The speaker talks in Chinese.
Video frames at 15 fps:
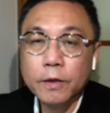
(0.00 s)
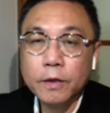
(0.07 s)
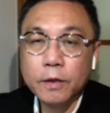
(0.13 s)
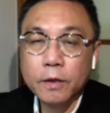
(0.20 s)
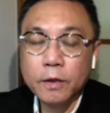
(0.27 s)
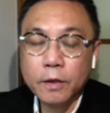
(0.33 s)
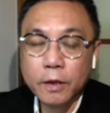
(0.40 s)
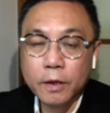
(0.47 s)

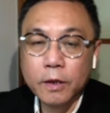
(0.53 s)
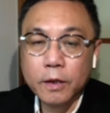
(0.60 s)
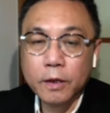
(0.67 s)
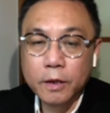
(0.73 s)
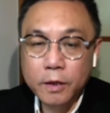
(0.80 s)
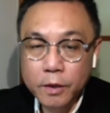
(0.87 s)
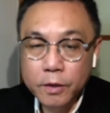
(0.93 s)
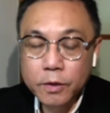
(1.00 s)
那个
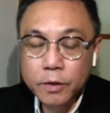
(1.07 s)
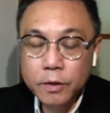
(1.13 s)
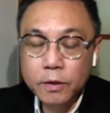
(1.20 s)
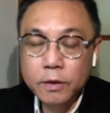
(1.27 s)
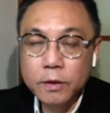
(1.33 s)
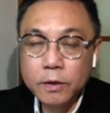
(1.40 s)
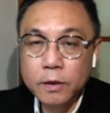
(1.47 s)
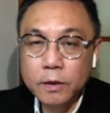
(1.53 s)
跟
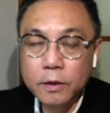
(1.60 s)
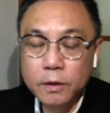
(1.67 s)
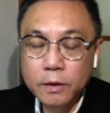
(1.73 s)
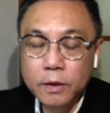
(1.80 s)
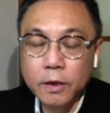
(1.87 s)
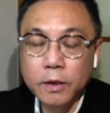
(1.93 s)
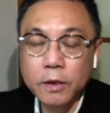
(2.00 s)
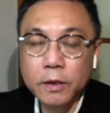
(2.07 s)

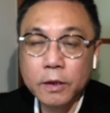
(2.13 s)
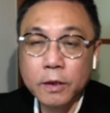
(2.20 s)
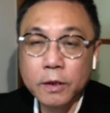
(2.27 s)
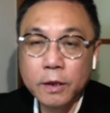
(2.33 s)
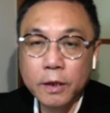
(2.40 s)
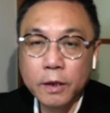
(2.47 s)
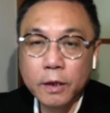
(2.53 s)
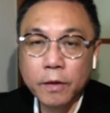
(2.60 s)
这
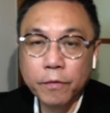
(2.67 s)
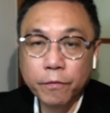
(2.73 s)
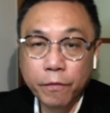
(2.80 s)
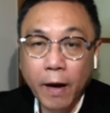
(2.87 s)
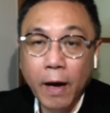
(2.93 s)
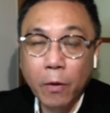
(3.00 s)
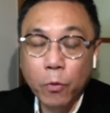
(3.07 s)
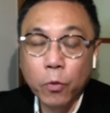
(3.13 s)
个
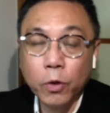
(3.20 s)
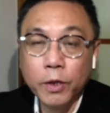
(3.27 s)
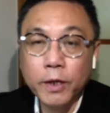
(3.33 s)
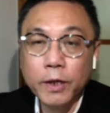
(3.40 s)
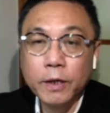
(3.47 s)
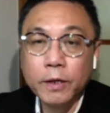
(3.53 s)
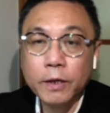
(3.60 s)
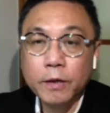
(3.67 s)
法国
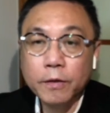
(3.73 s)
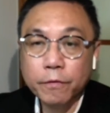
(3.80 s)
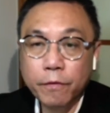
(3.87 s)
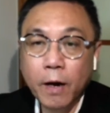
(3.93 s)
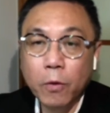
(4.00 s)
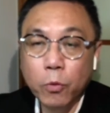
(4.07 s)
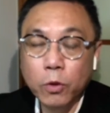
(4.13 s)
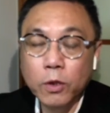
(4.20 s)
的法
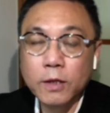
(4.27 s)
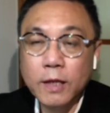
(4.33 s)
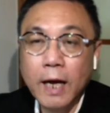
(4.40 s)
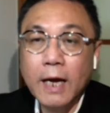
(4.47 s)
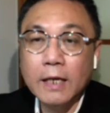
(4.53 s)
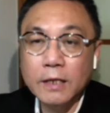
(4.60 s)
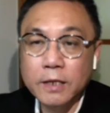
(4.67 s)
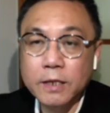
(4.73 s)
国的
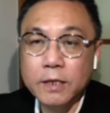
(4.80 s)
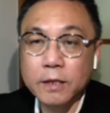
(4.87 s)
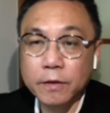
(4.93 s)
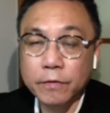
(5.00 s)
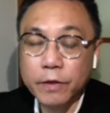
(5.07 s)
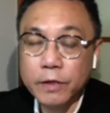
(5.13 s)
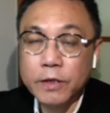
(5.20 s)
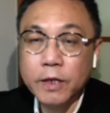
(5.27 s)
大使的
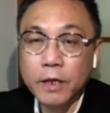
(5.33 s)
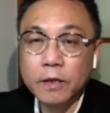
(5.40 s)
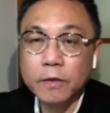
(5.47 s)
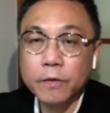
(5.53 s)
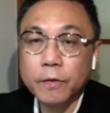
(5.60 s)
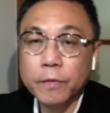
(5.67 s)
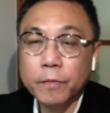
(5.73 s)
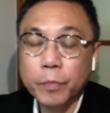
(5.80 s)
文章
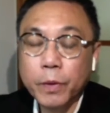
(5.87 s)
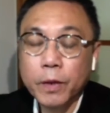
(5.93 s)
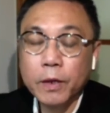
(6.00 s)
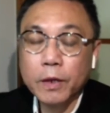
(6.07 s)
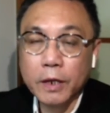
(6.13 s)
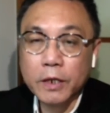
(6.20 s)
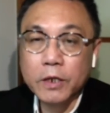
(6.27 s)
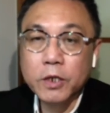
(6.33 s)
嗯
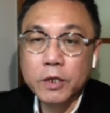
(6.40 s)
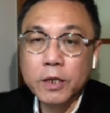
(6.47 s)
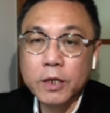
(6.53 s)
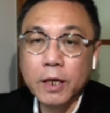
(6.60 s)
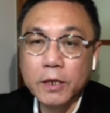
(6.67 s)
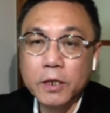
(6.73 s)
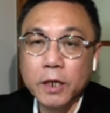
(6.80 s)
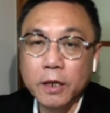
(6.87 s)
联系起
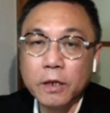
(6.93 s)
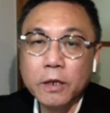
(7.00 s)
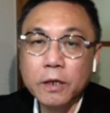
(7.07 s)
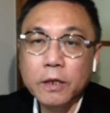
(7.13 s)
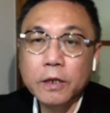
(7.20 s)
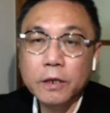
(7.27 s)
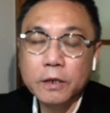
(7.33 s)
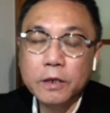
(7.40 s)
来讲，
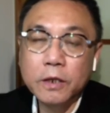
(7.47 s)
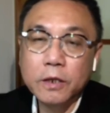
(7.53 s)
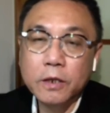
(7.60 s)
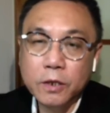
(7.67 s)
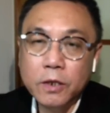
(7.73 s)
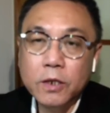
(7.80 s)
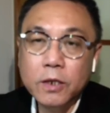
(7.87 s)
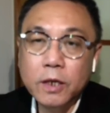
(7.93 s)
这个
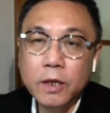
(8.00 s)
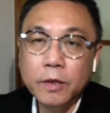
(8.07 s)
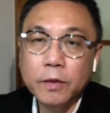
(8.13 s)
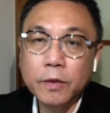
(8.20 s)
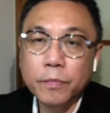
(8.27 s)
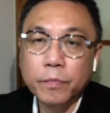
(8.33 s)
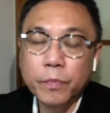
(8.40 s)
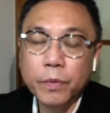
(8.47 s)
实际上
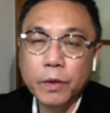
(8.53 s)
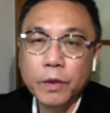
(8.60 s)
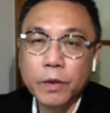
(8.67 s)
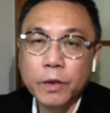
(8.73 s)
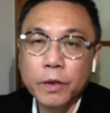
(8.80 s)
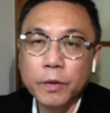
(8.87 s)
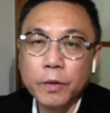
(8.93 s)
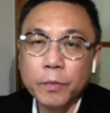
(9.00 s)

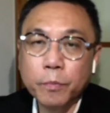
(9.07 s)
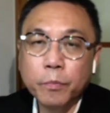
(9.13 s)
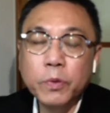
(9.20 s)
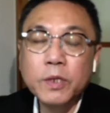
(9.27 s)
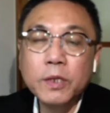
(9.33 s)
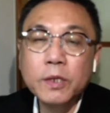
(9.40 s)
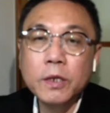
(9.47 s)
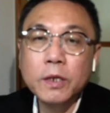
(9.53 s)
呃不
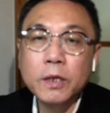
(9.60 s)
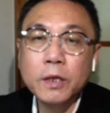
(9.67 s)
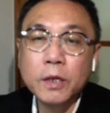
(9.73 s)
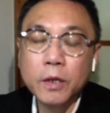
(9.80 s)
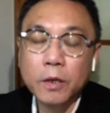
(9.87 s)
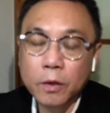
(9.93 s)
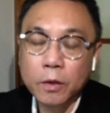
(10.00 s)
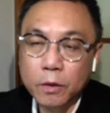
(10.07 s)
是一
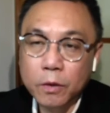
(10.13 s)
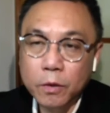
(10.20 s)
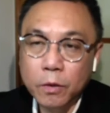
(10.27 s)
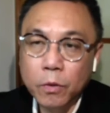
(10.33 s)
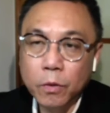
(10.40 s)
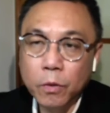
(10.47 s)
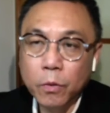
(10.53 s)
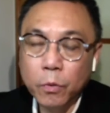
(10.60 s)
个
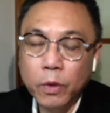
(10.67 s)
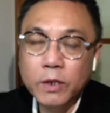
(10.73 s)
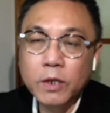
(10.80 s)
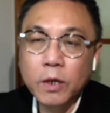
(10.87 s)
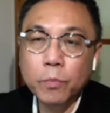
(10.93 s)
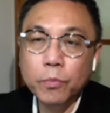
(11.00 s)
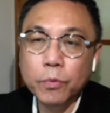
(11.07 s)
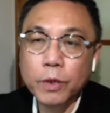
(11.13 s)
外
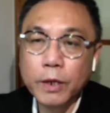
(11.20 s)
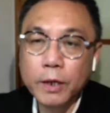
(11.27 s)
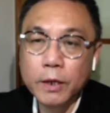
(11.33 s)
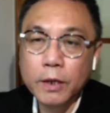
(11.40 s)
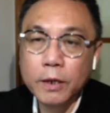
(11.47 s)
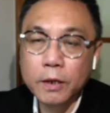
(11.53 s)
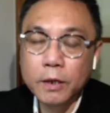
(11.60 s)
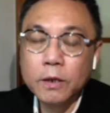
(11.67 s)
交部的一个